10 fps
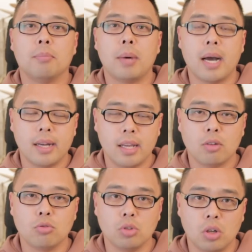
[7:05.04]

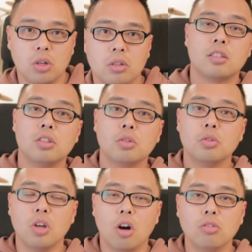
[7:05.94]
바래고요.
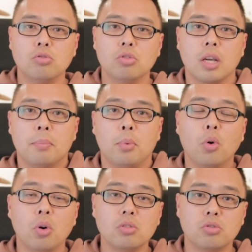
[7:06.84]
그리고 영국의
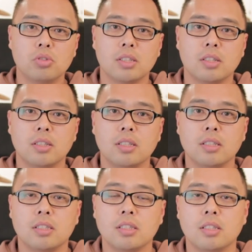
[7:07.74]

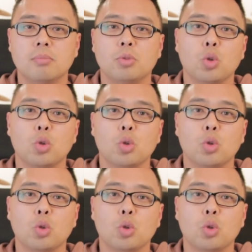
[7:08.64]
보건국에서는 지금